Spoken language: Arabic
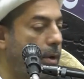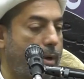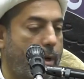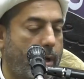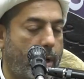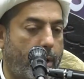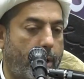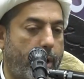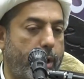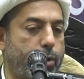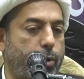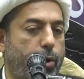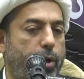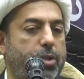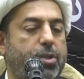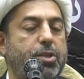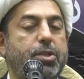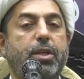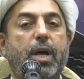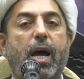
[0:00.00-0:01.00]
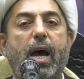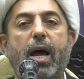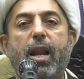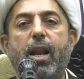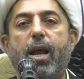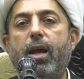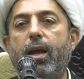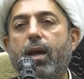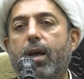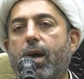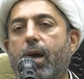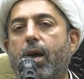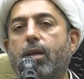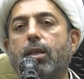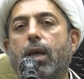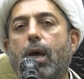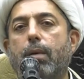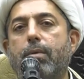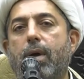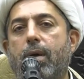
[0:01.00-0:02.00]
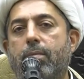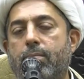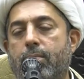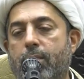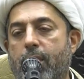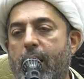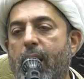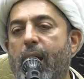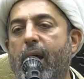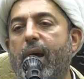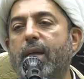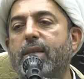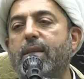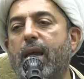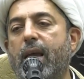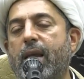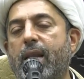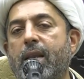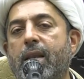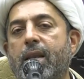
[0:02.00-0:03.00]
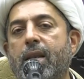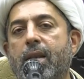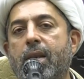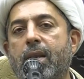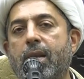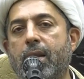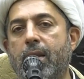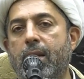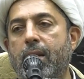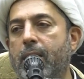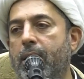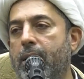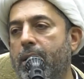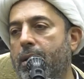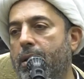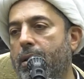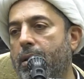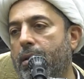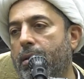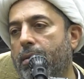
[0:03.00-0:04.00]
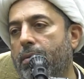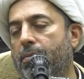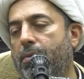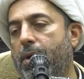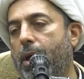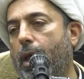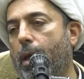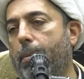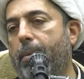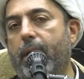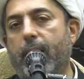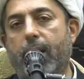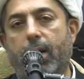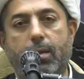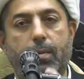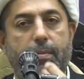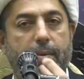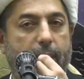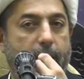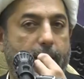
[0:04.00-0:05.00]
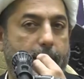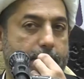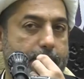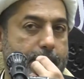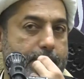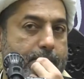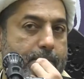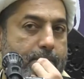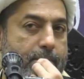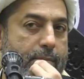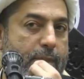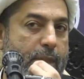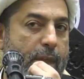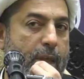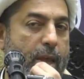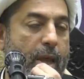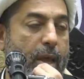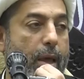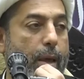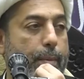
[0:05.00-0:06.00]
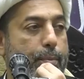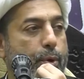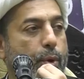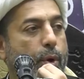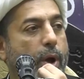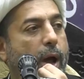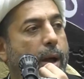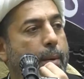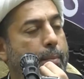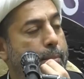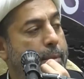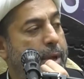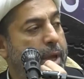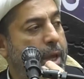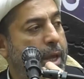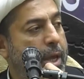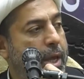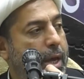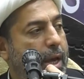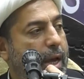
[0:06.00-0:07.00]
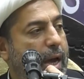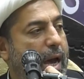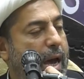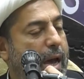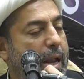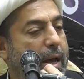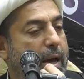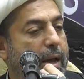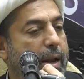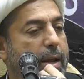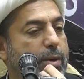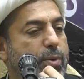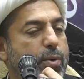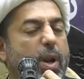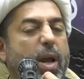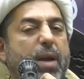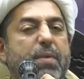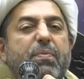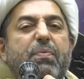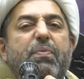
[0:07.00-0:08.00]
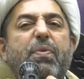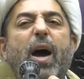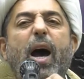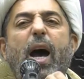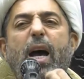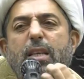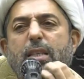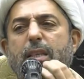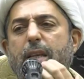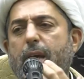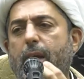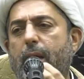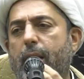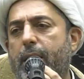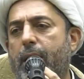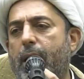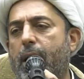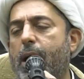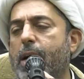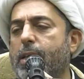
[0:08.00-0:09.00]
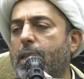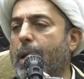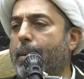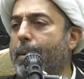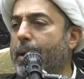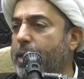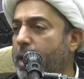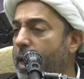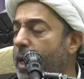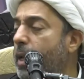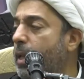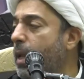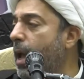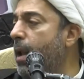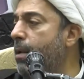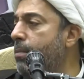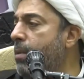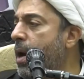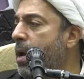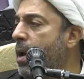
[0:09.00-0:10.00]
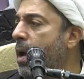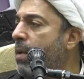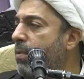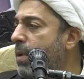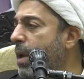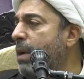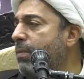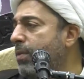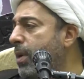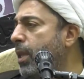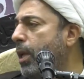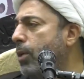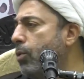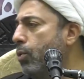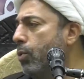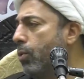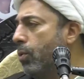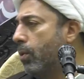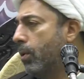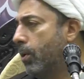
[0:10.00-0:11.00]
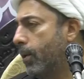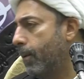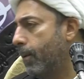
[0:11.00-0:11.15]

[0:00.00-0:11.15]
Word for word: الرجل الصالح خطب امرأة فقبلت به ابن عمه كان رجلا فاسقا خطب تلك المرأة فرفضته